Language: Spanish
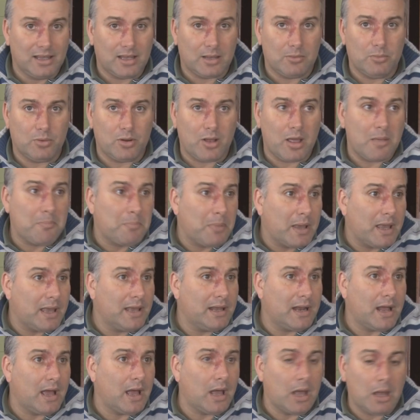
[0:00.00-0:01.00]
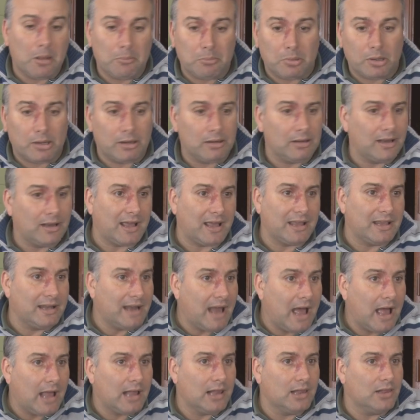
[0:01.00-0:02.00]
bueno, espera por
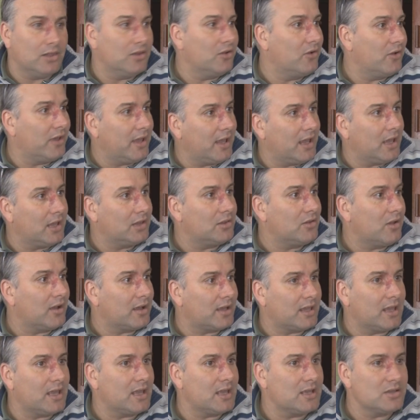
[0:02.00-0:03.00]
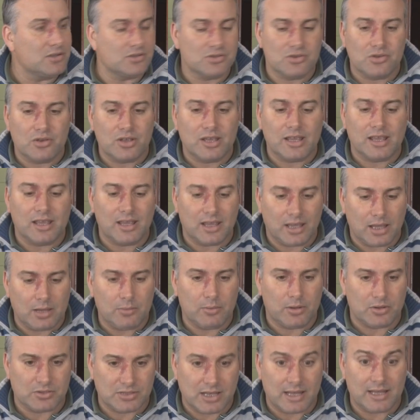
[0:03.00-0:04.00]
aguinaldo, esto, aquello, y,
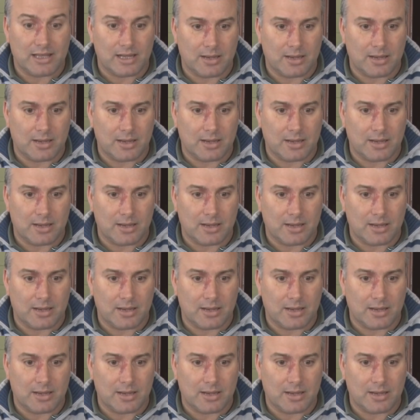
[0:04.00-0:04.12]
bueno, se ha